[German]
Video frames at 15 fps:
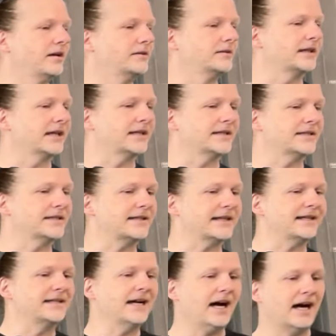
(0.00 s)
dann ist es
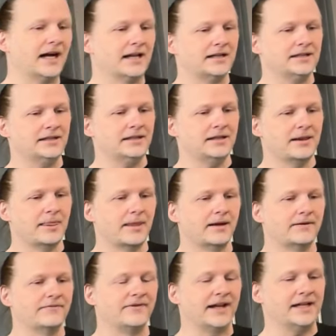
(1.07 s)
egal,
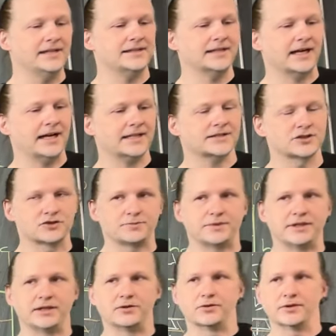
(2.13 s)
welche
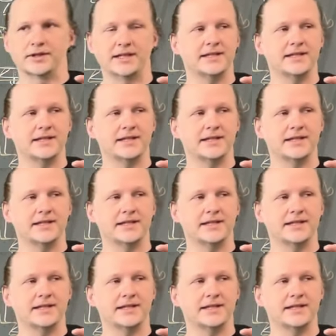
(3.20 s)
Achsenspiegelungen